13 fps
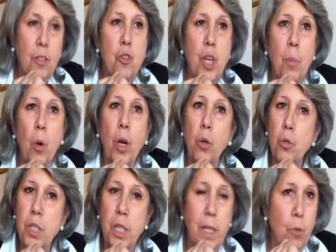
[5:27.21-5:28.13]
Diciamo che
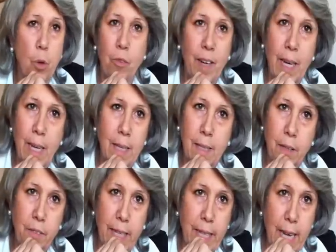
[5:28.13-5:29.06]
non si devono fare
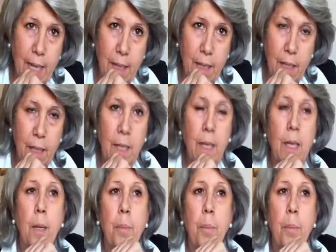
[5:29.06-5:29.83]
altri varianti,